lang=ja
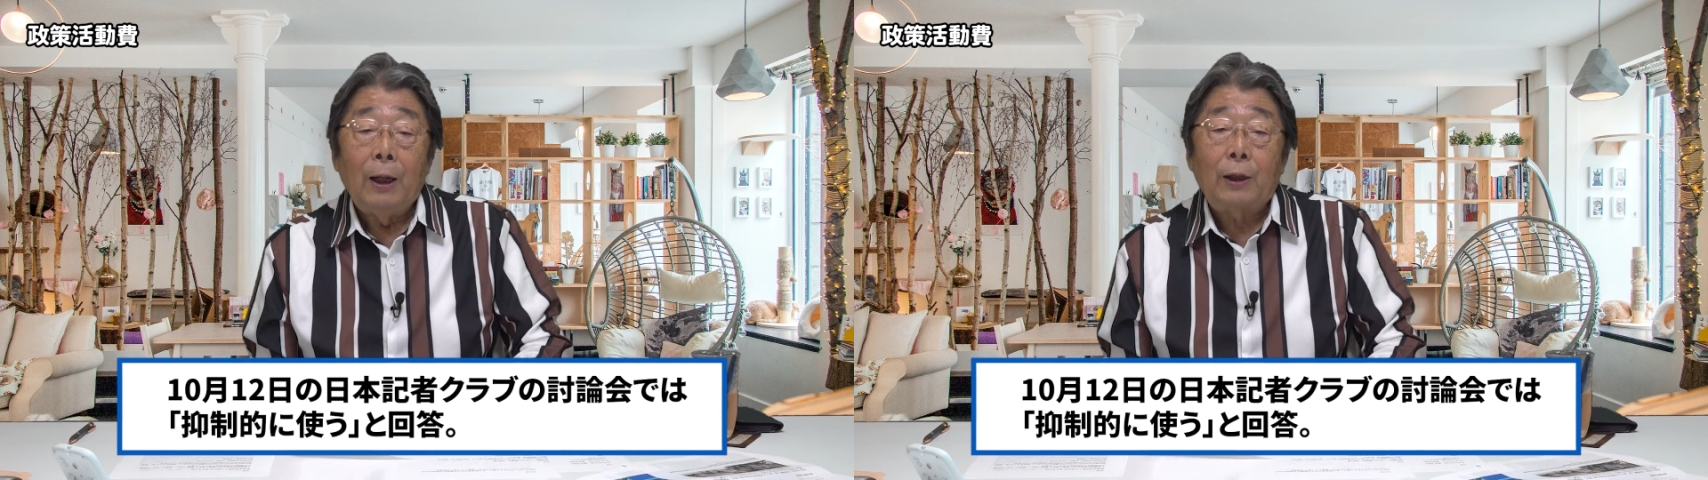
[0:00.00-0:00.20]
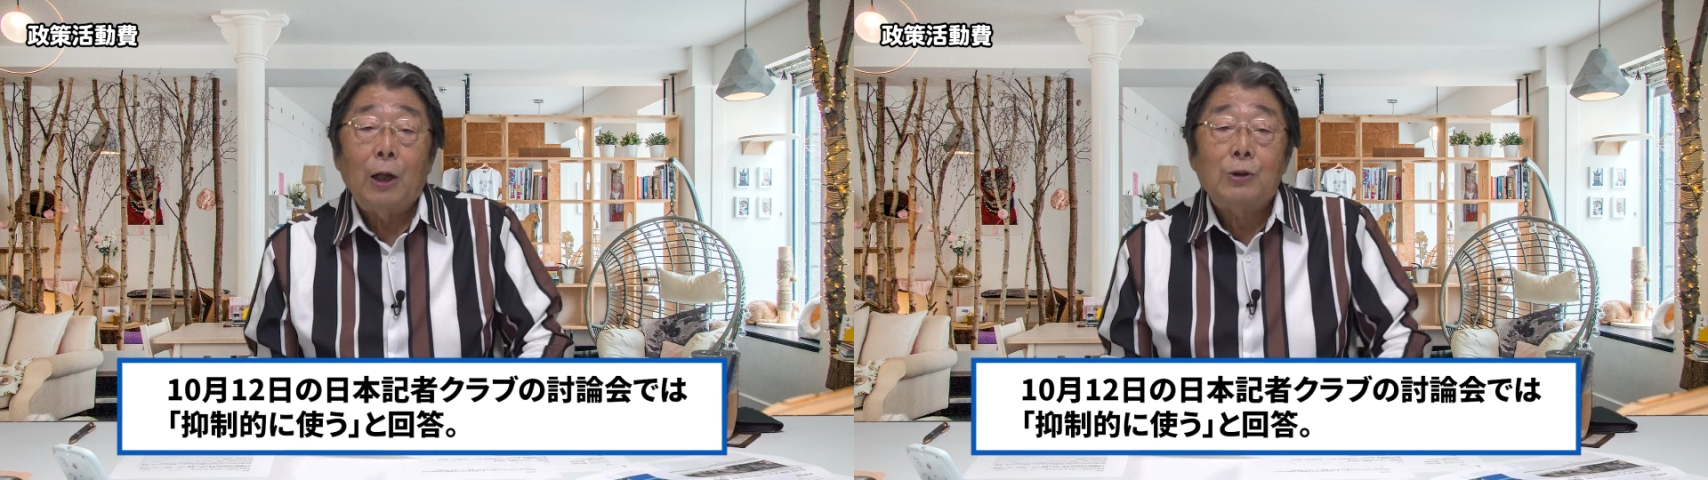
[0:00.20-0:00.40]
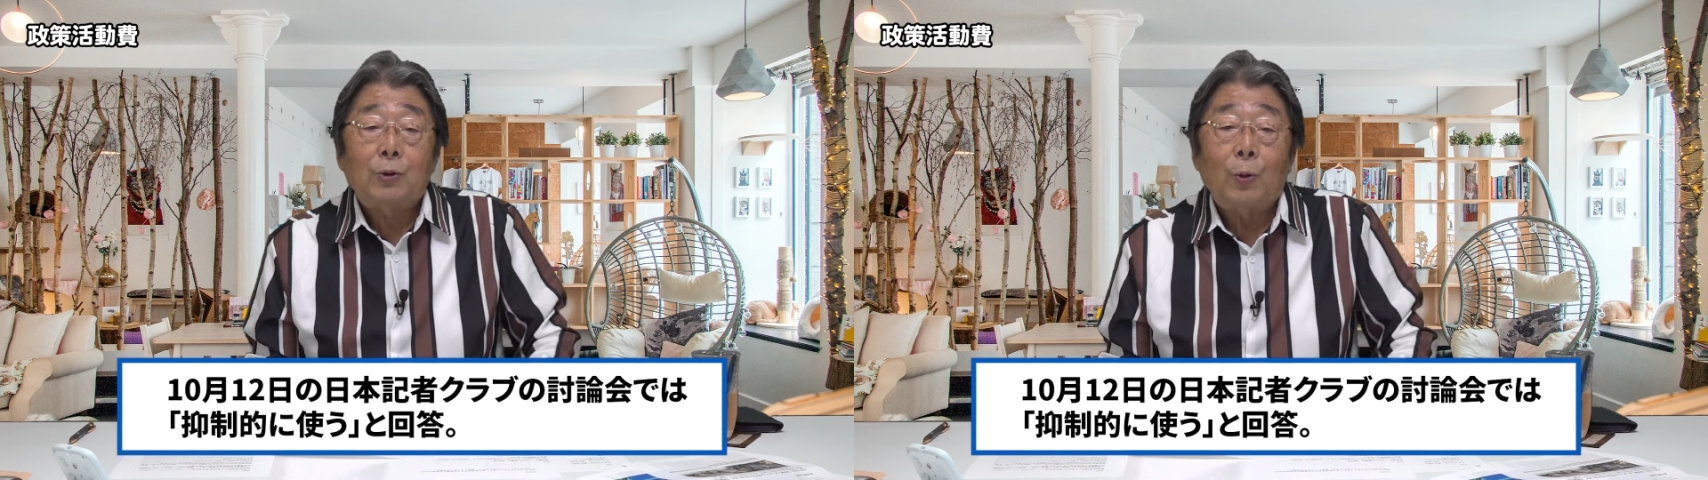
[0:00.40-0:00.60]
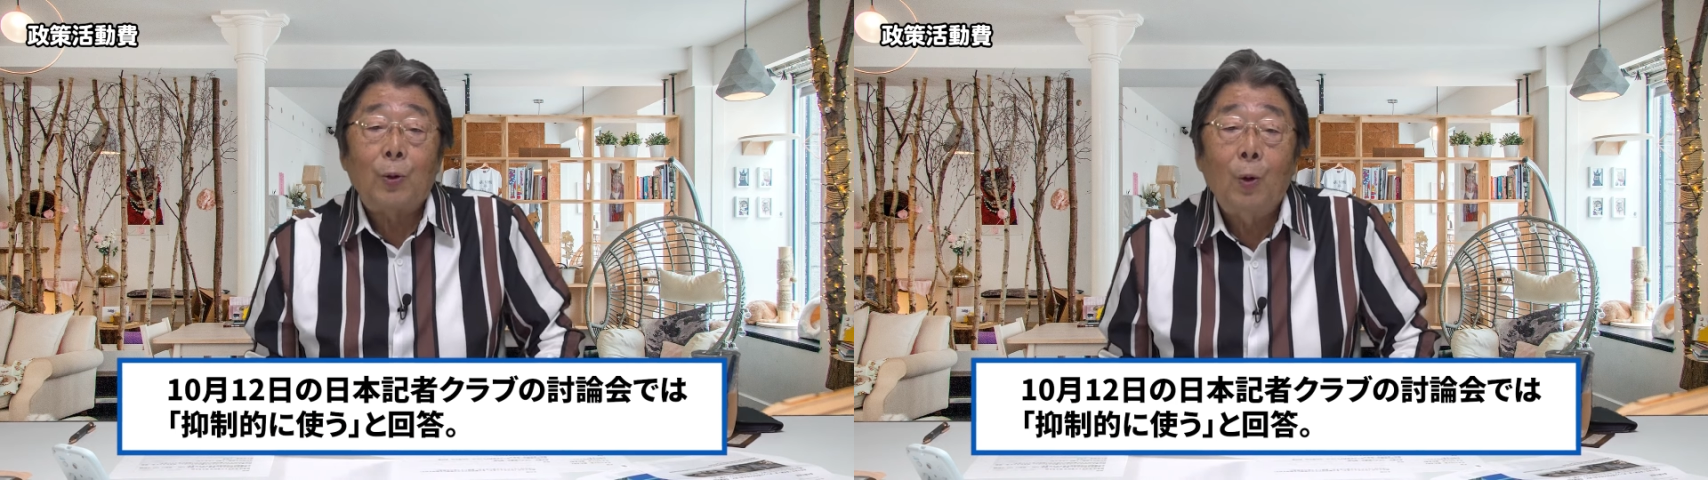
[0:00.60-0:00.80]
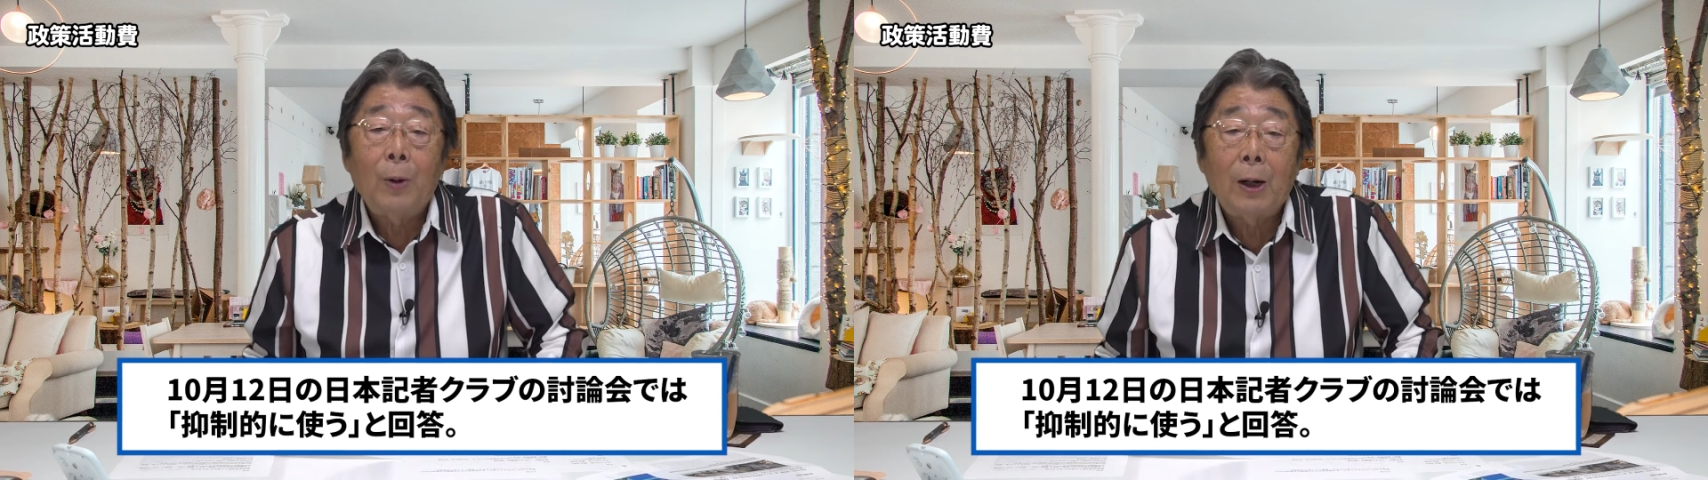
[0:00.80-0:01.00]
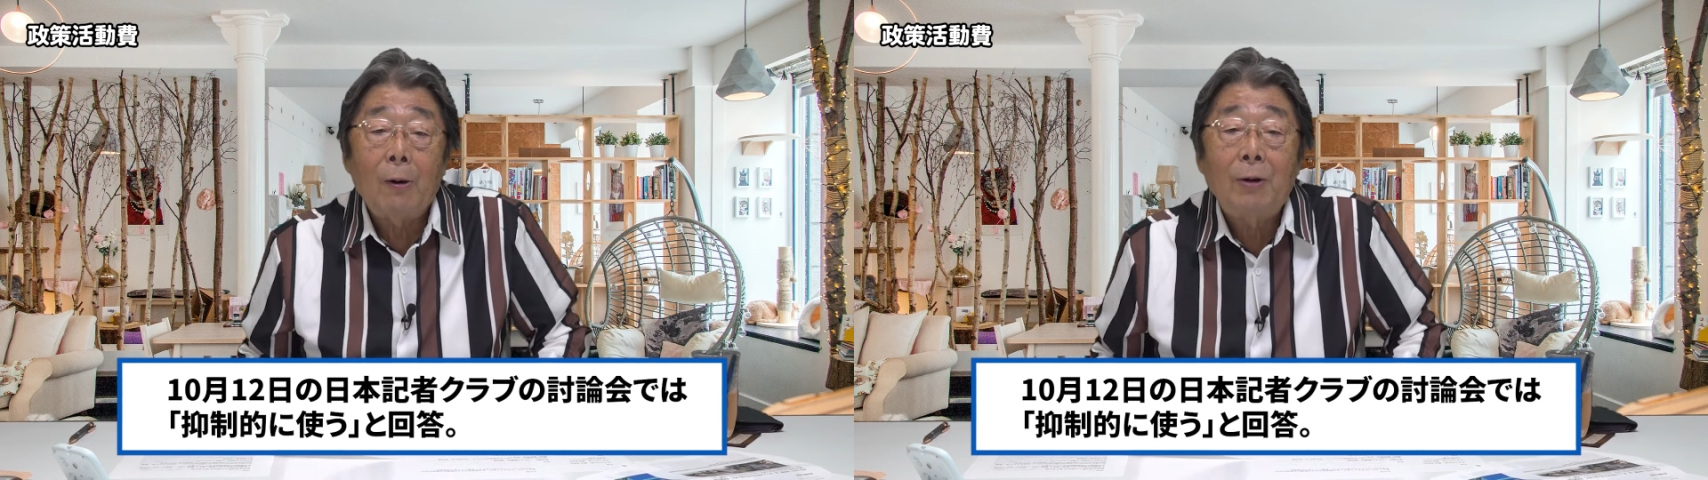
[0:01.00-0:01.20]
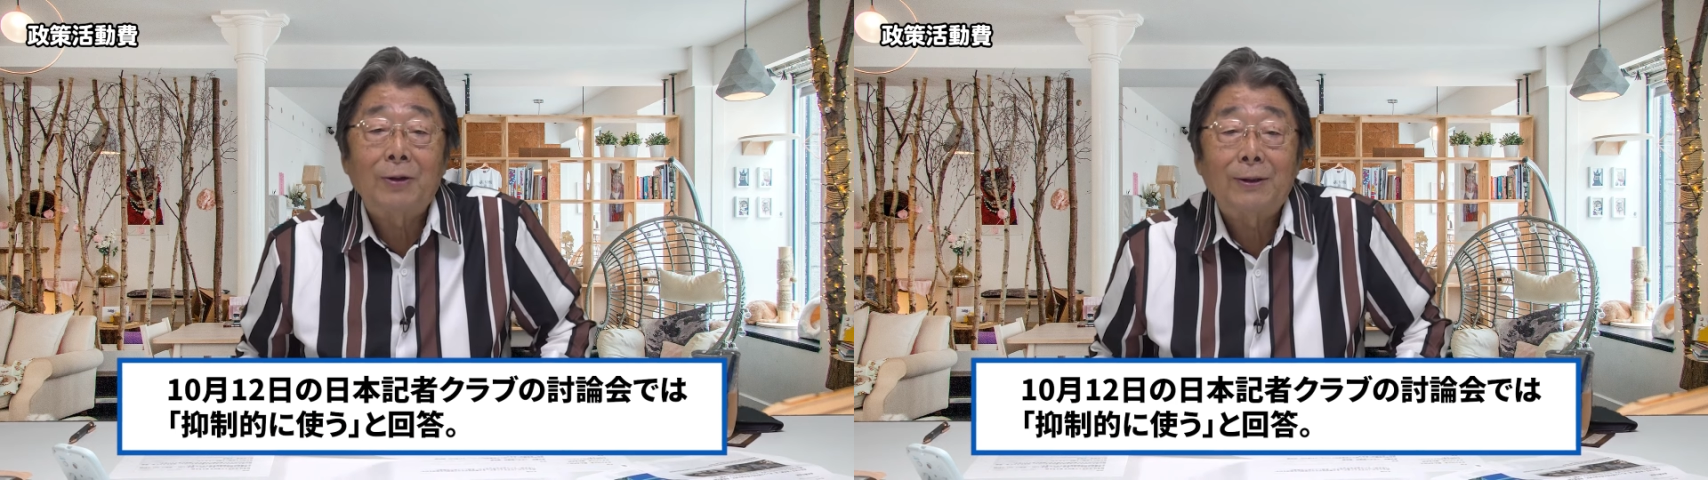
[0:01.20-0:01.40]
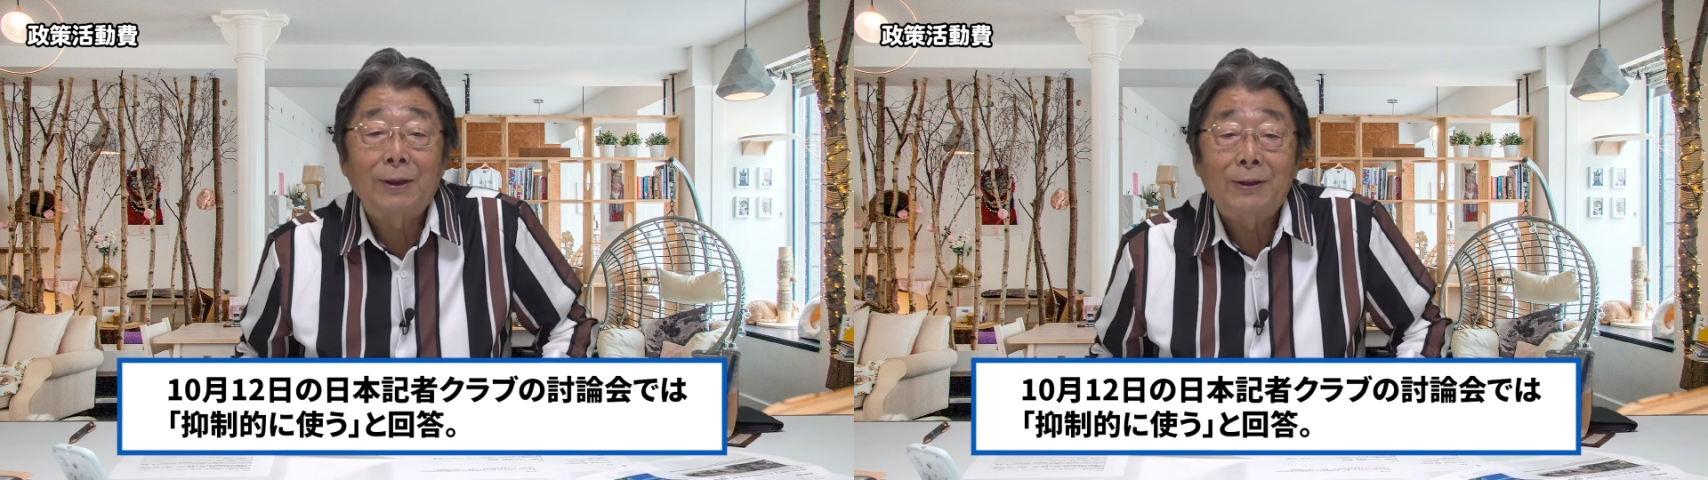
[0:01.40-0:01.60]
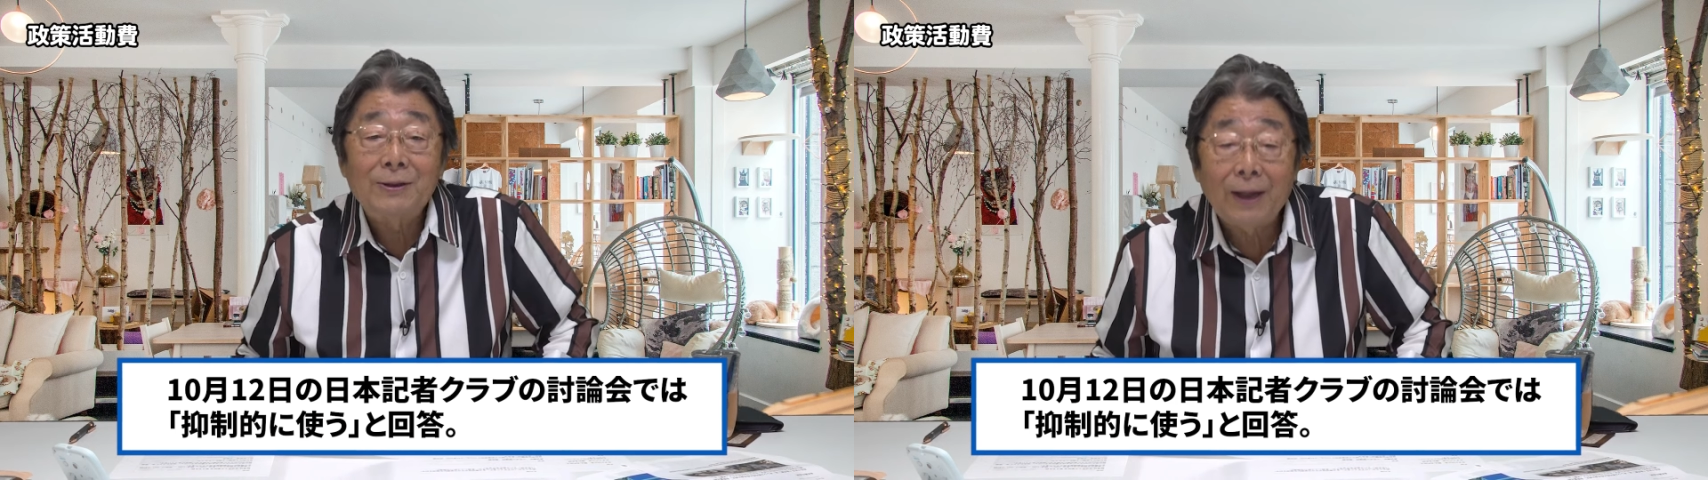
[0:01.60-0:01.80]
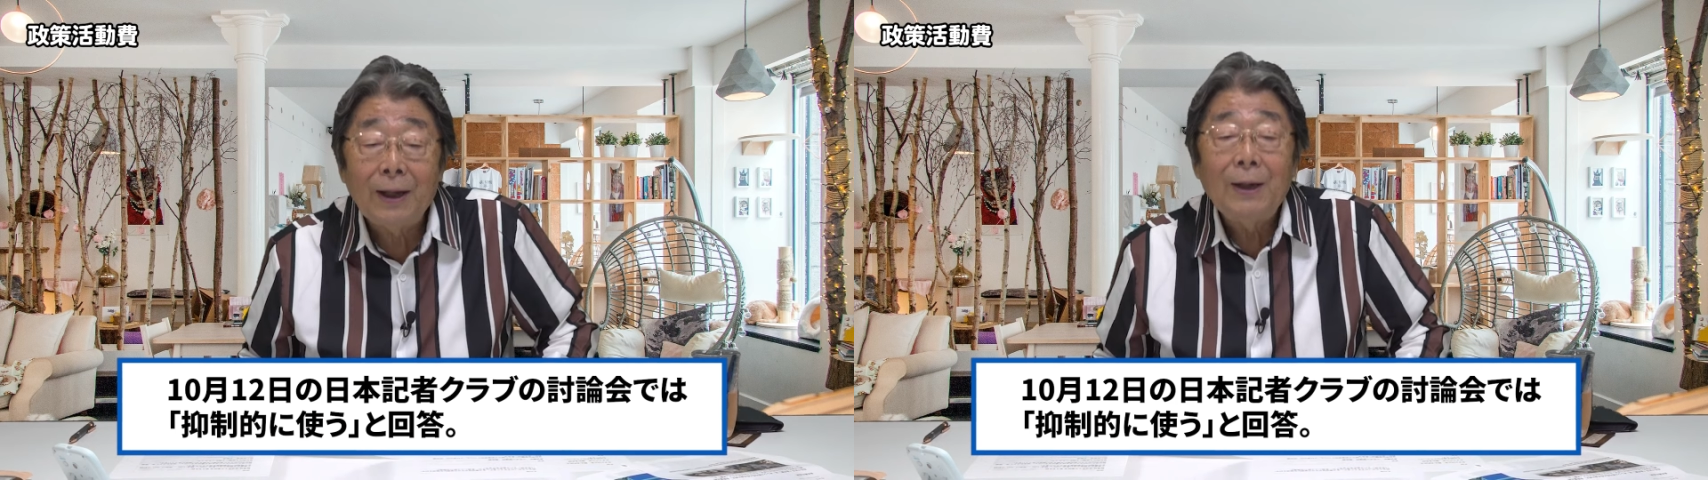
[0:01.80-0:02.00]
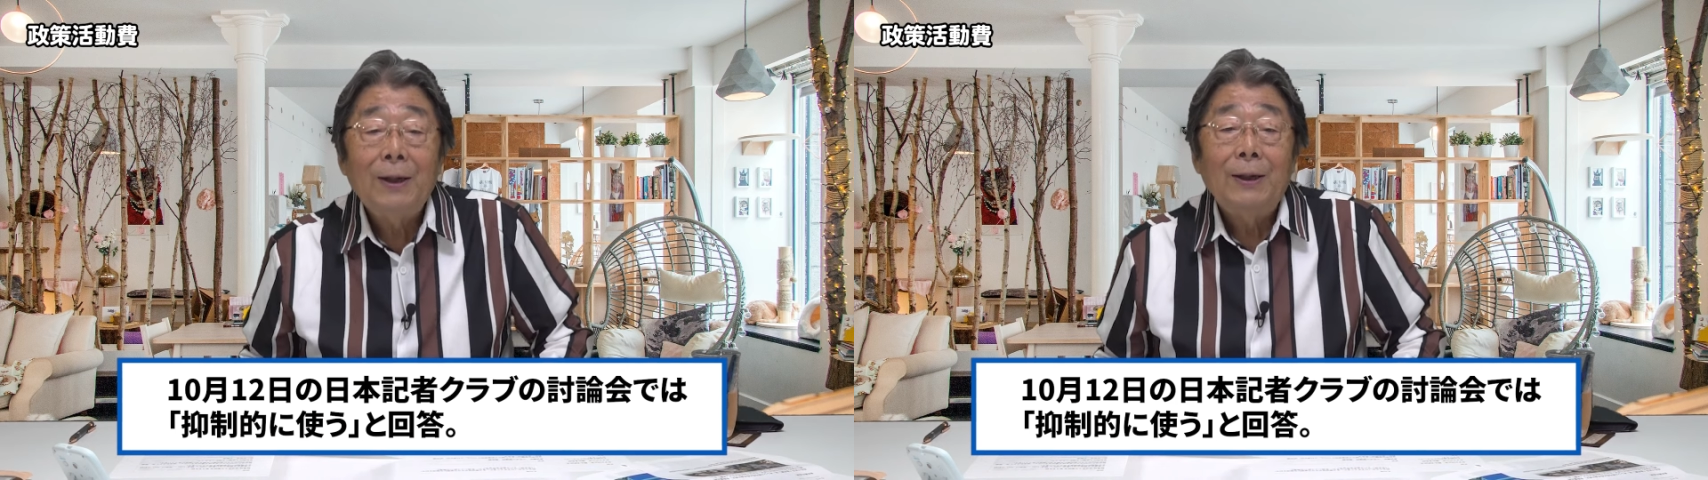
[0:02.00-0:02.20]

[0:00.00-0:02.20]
大層評判が悪かったんですね。